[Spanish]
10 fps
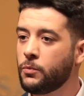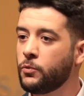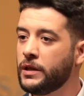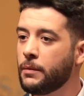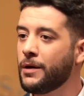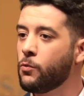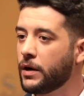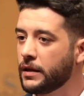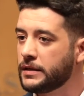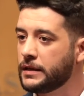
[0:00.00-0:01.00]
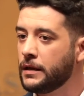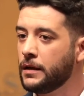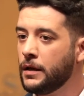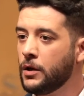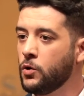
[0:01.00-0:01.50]
comunidad vanguardista,
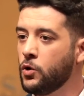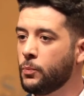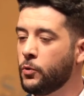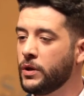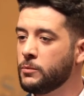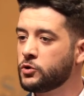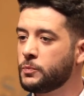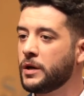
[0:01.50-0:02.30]
no podemos